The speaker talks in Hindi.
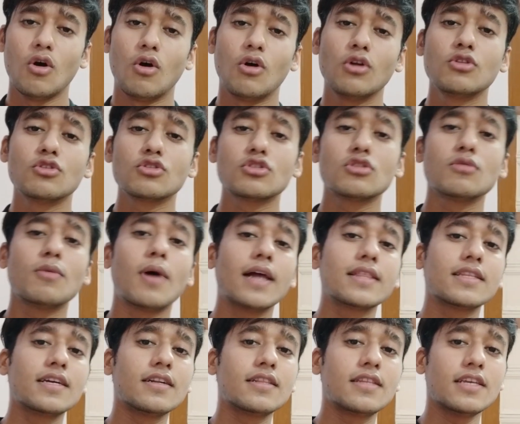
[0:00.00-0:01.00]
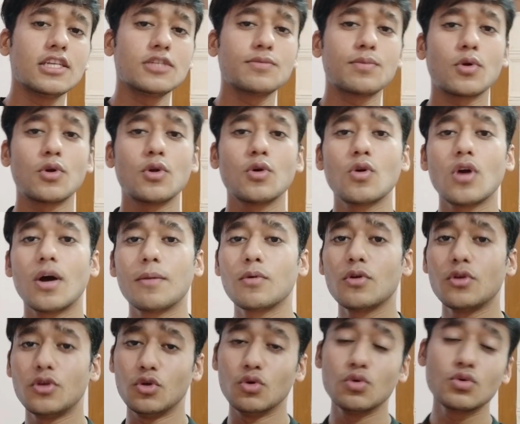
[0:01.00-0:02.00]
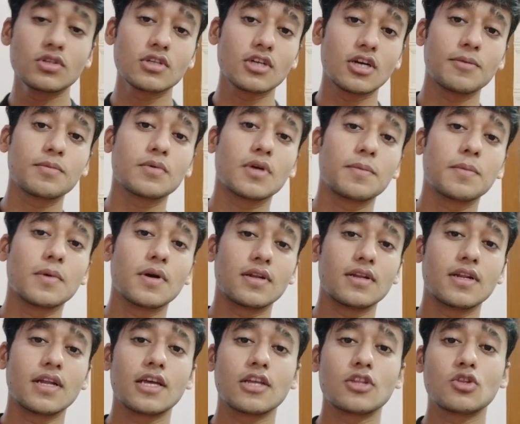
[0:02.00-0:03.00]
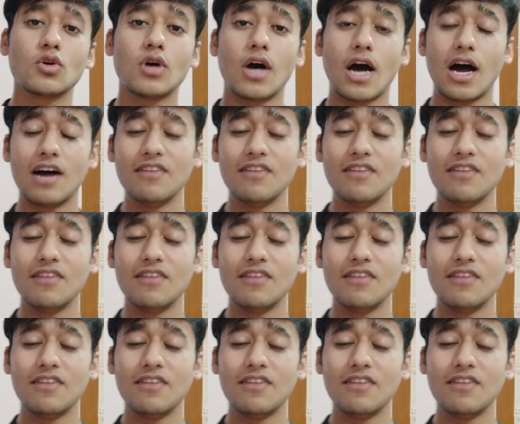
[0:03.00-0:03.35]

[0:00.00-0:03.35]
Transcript: और दोस्तों बात करते हैं इस प्रोडक्ट को आपको यूज कब कब करना है तो